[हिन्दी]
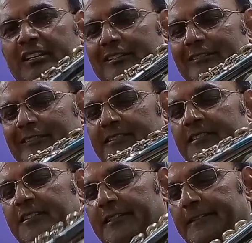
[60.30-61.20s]
कर
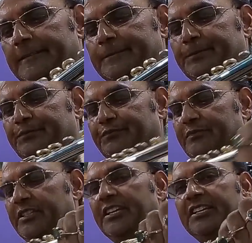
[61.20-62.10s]

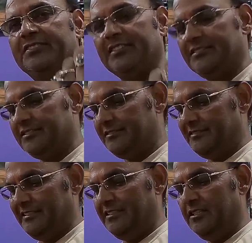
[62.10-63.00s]
धीरे से
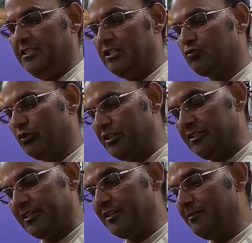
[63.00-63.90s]
इसको
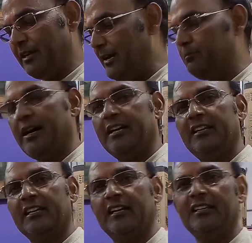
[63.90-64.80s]
खींचकर आप बाहर
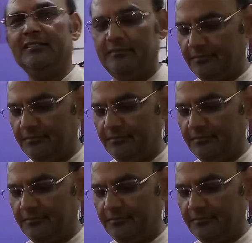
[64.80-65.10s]
निकाल लें